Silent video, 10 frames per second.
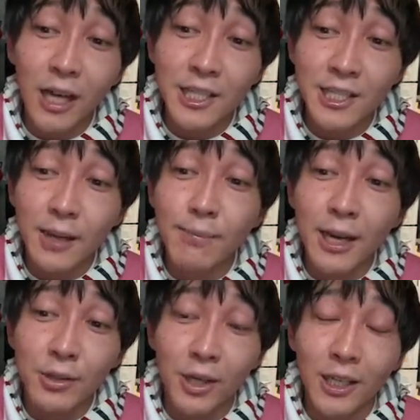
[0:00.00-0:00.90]
はちねん
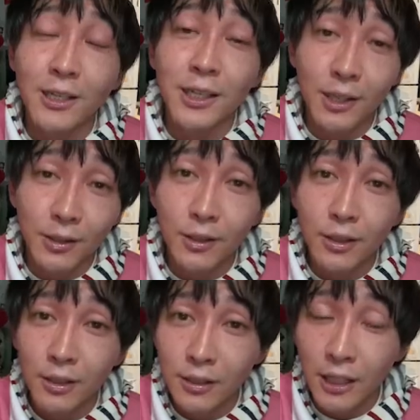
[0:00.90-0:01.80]
まえとかなんだけ
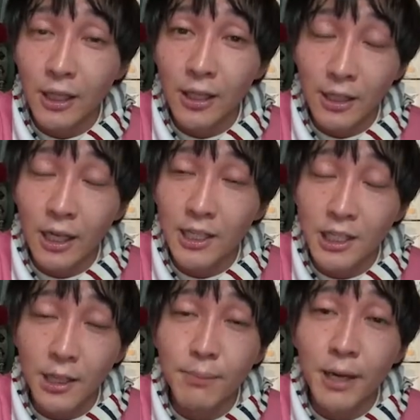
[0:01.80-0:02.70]
ど、なな、は
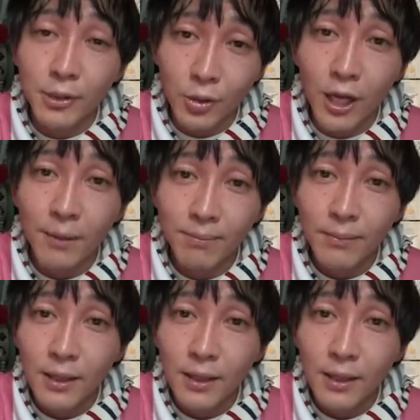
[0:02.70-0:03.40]
ちねんまえとか、